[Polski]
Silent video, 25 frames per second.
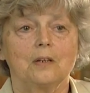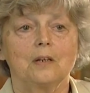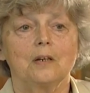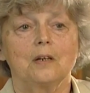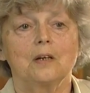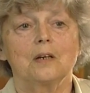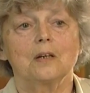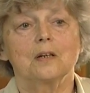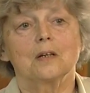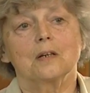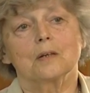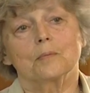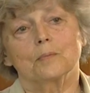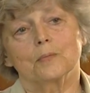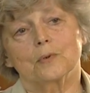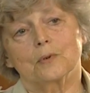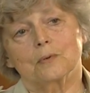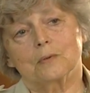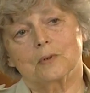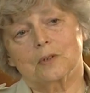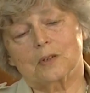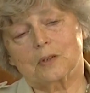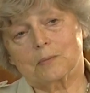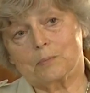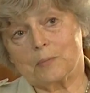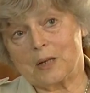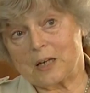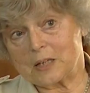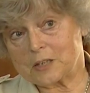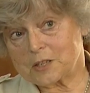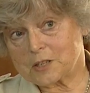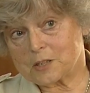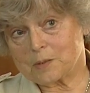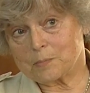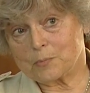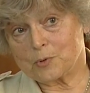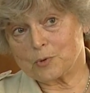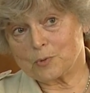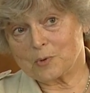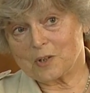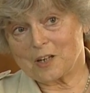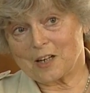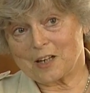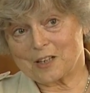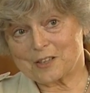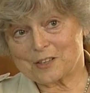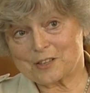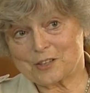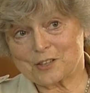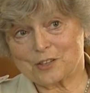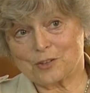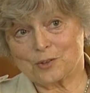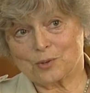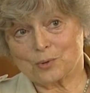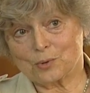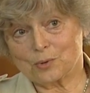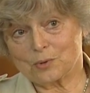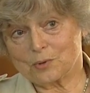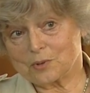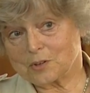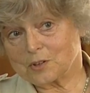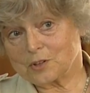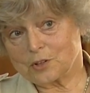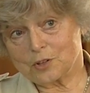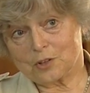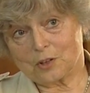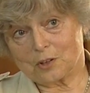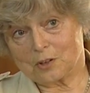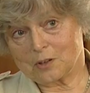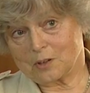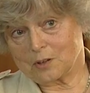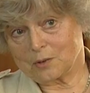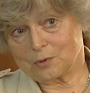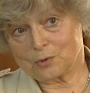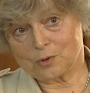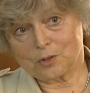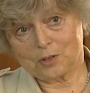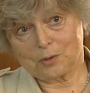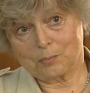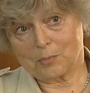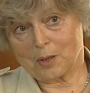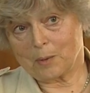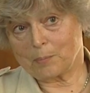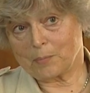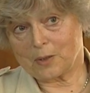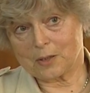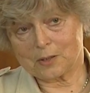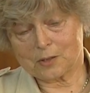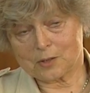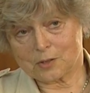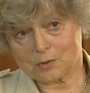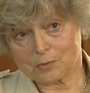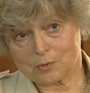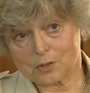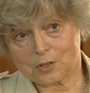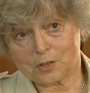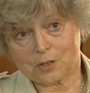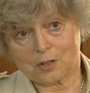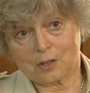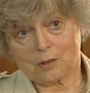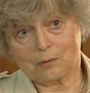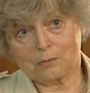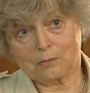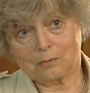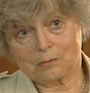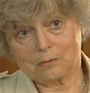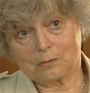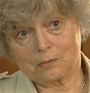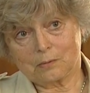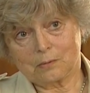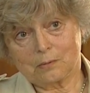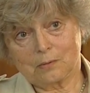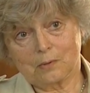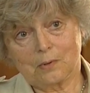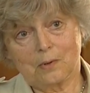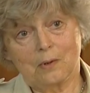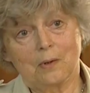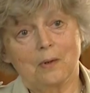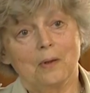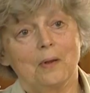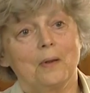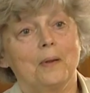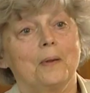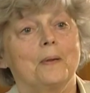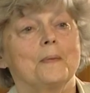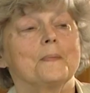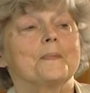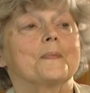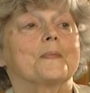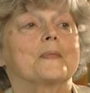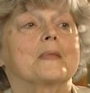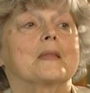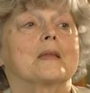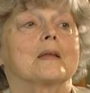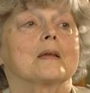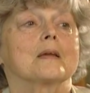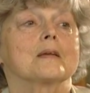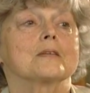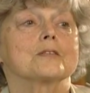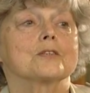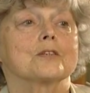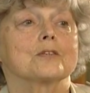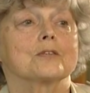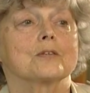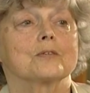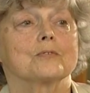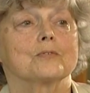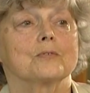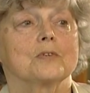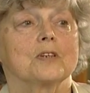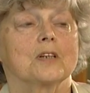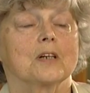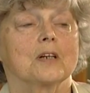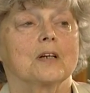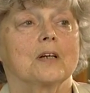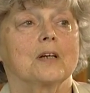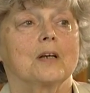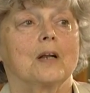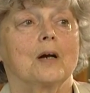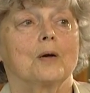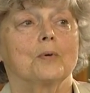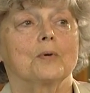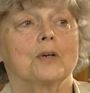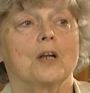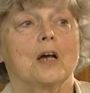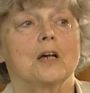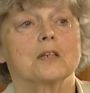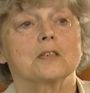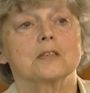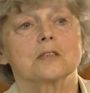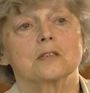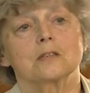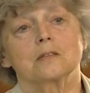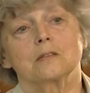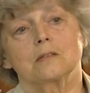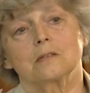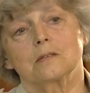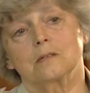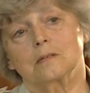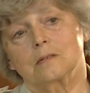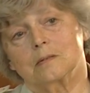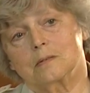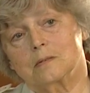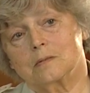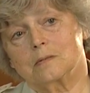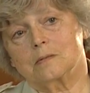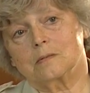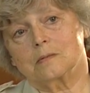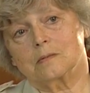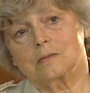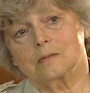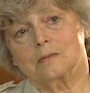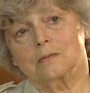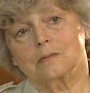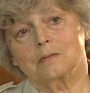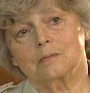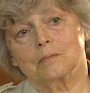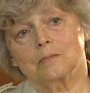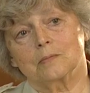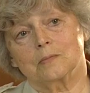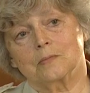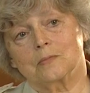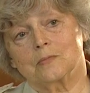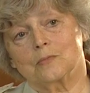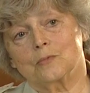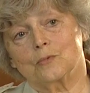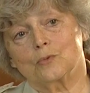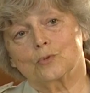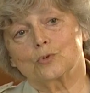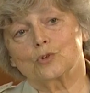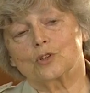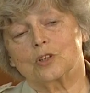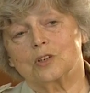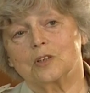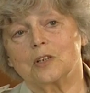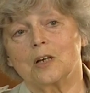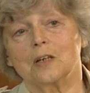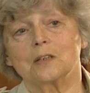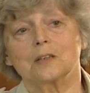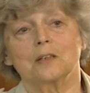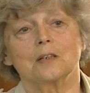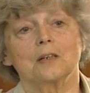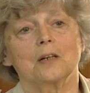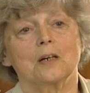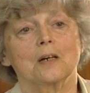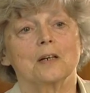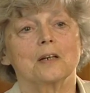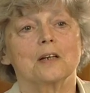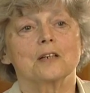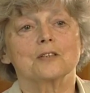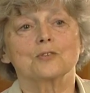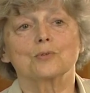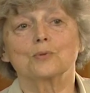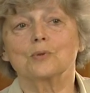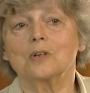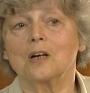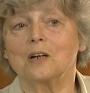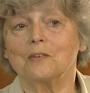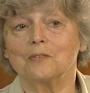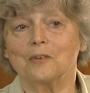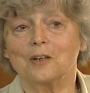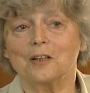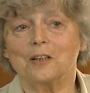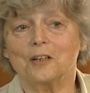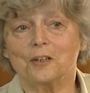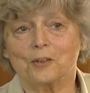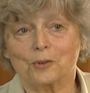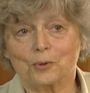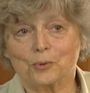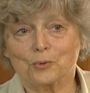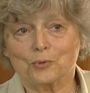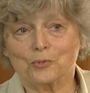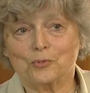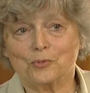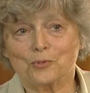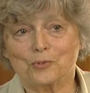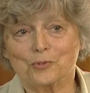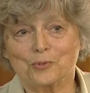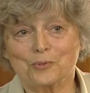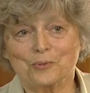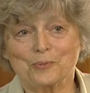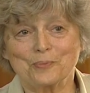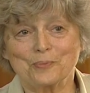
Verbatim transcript: E, były mecze piłkarskie, o których ciągle już chyba pan słyszał. E, co to wujek grał raz u żonatych, a raz u kawalerów,